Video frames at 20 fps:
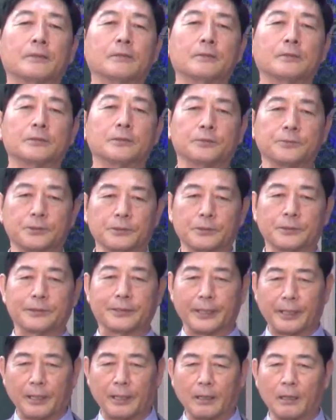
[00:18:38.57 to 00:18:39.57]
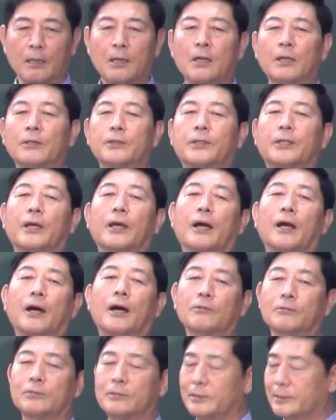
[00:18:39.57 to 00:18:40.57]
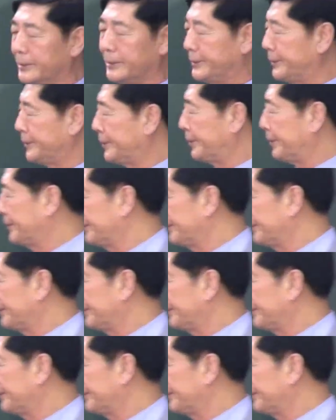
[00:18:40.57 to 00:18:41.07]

심지어는 대학, 대학원까지 가는.